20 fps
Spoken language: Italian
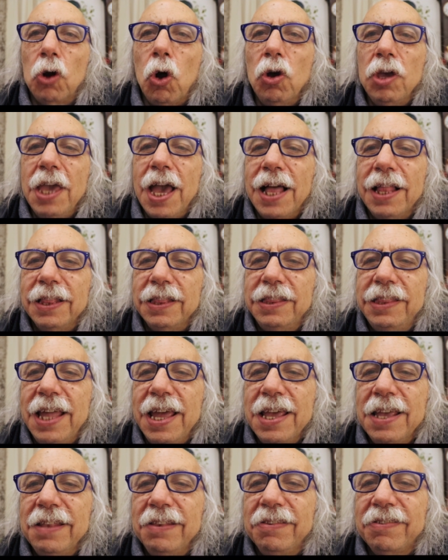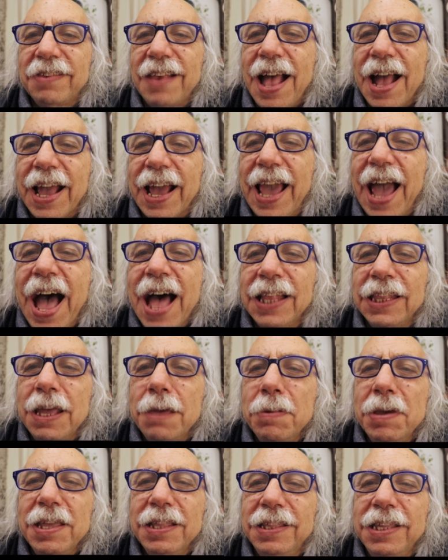Royal Dance
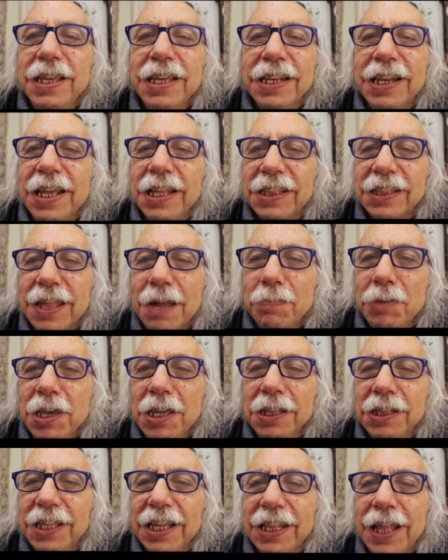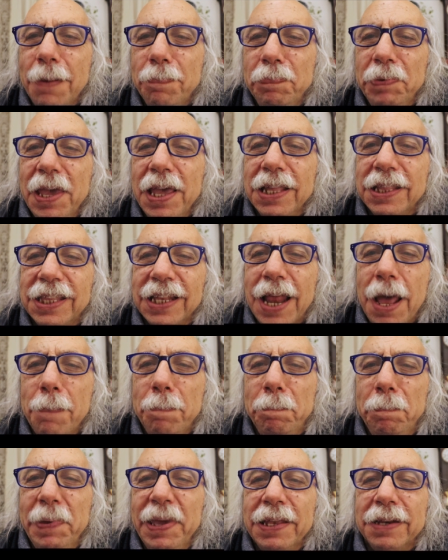Academy direttamente da Pietra
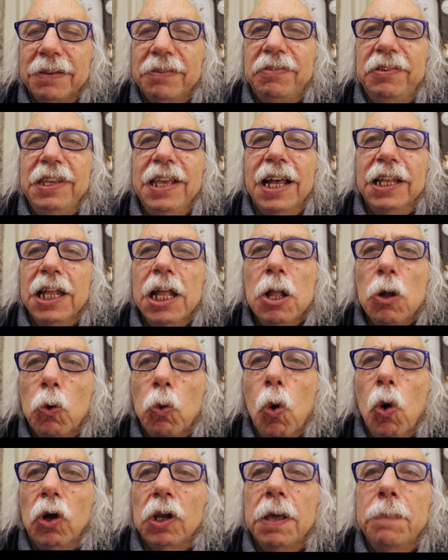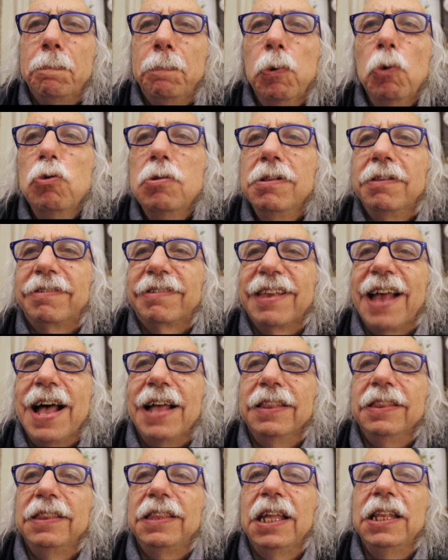Persia nel cuore
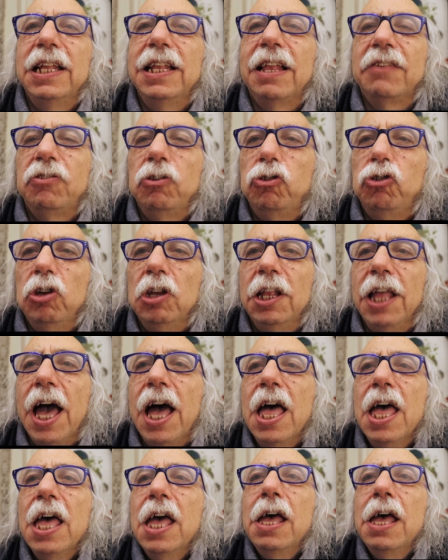pulsante della Sicilia.